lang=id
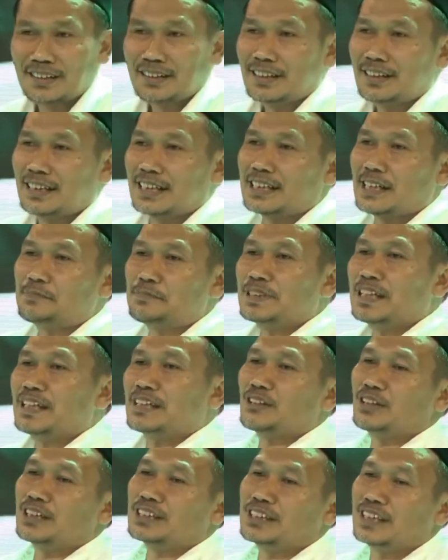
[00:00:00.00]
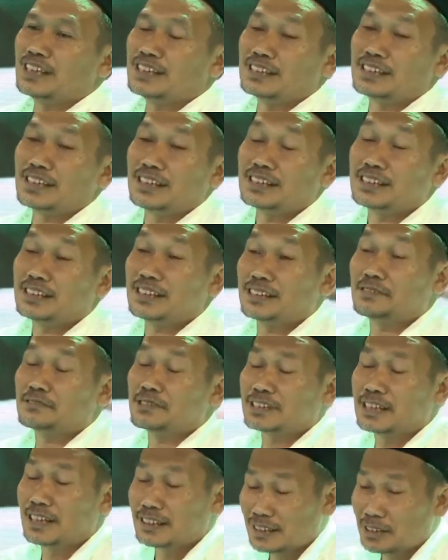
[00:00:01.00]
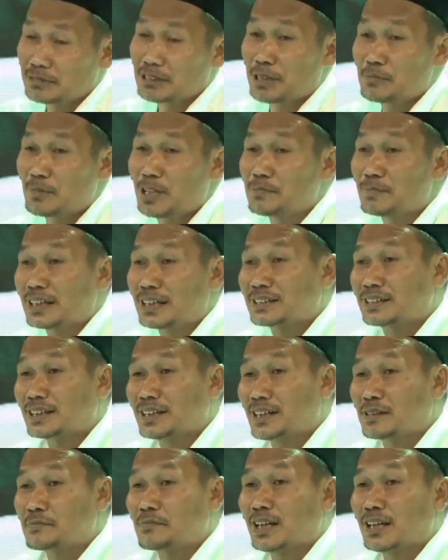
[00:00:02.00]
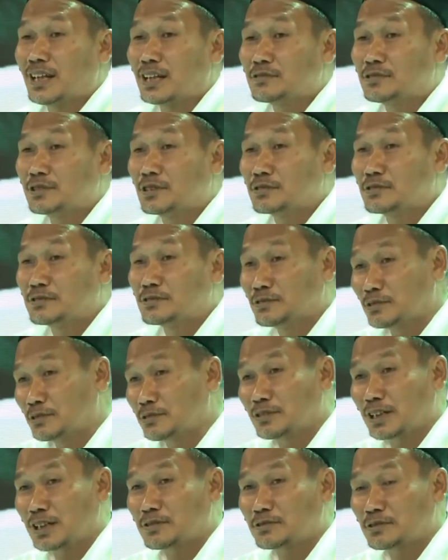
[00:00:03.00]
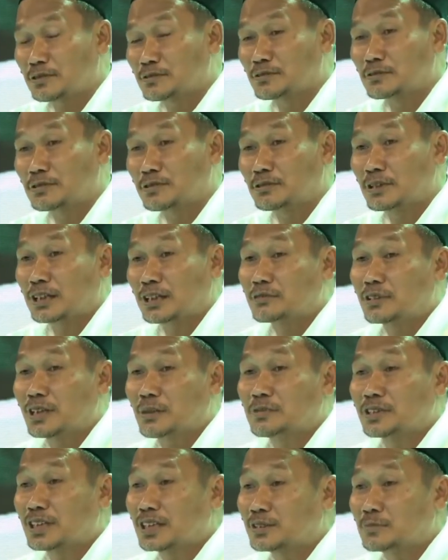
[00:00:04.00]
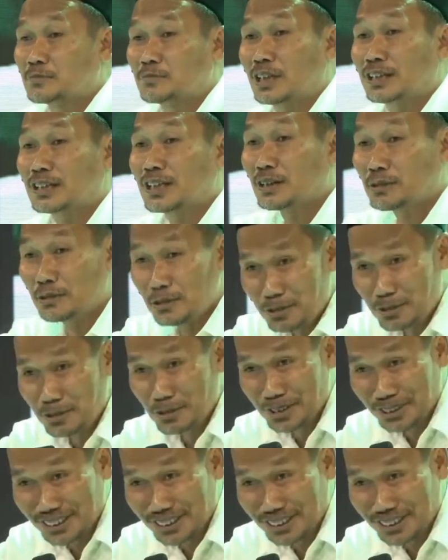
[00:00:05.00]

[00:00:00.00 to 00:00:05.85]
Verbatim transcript: ya tapi kan kaidah kita ada saja ulama yang mengatakan malah hidrokukulu la kalau tidak bisa semua ya kulu